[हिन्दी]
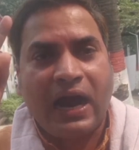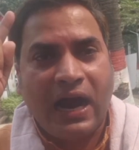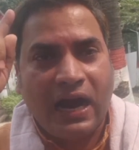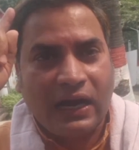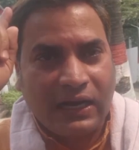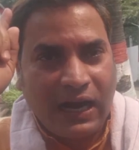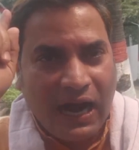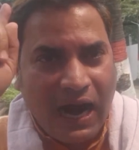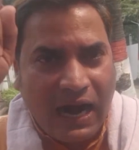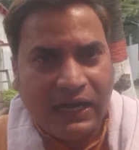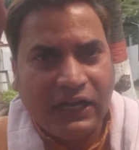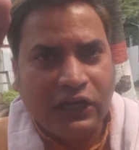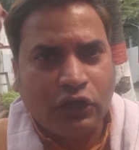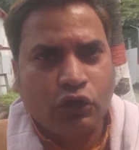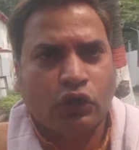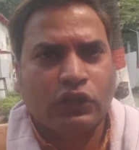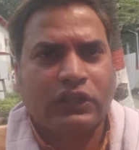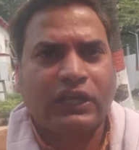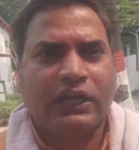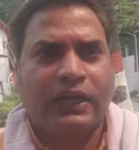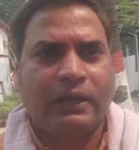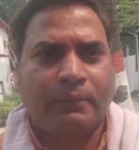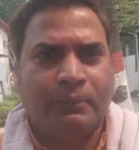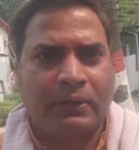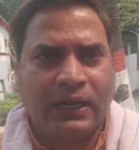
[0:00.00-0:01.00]
अडानी को
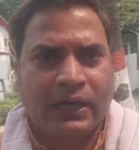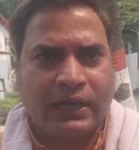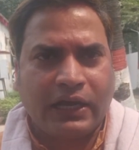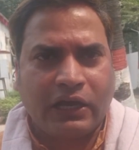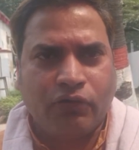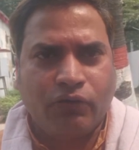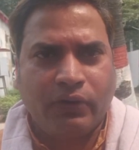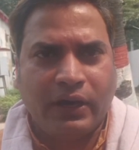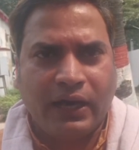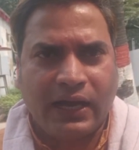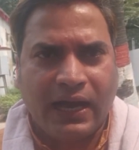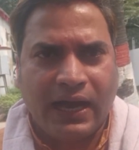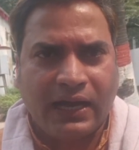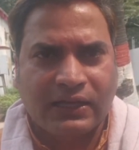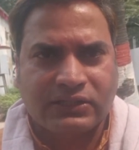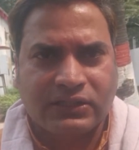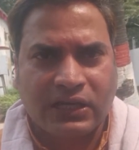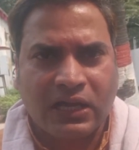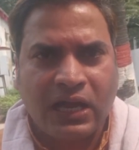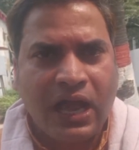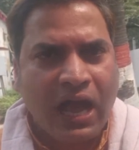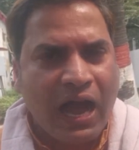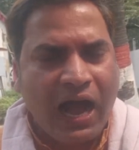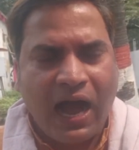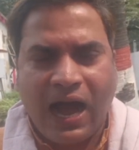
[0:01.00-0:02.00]
देने में लगे हुए हैं
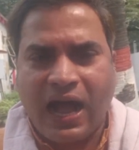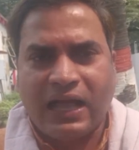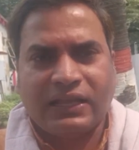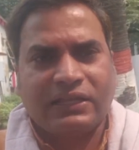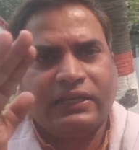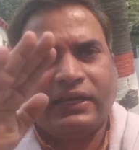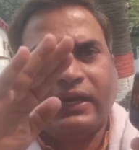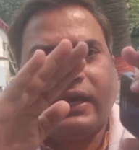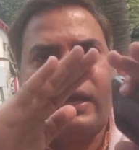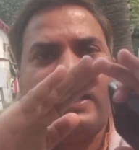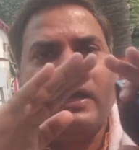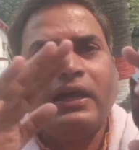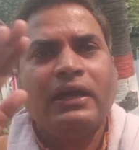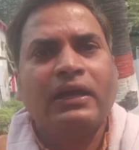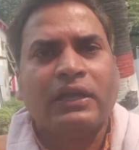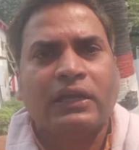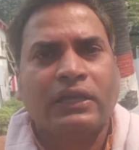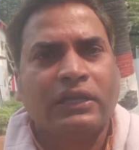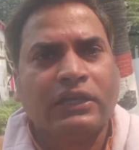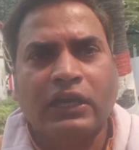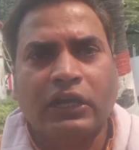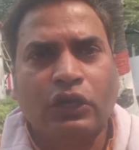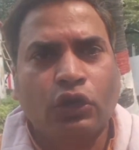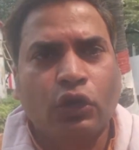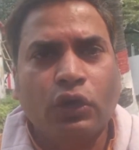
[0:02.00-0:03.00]
आज आज ये
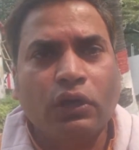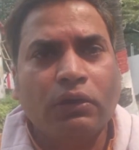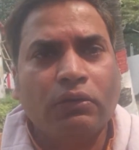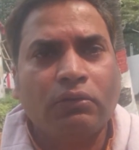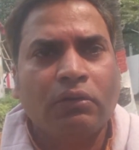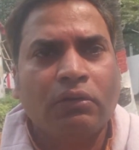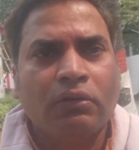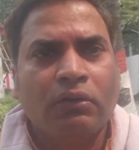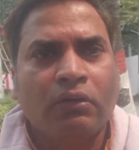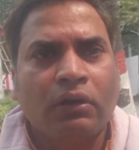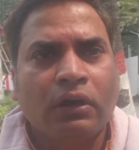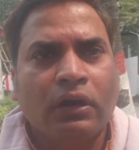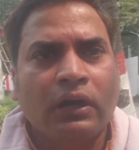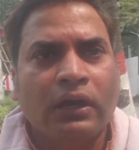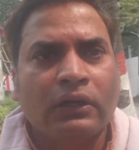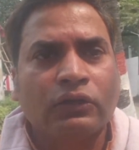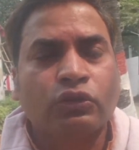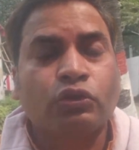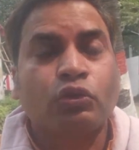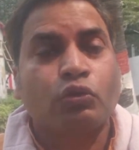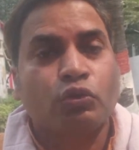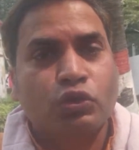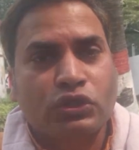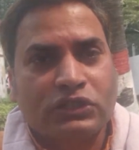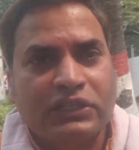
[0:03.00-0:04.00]
ये लोग आ,
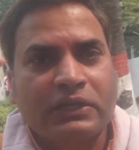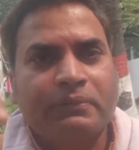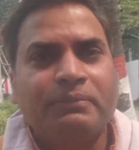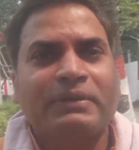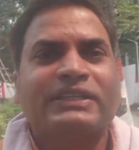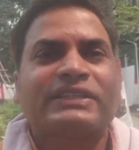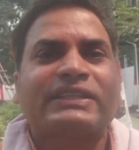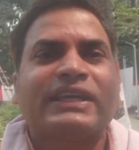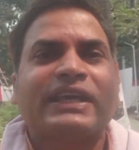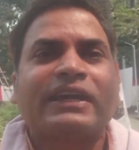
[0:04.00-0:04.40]
तो उसी में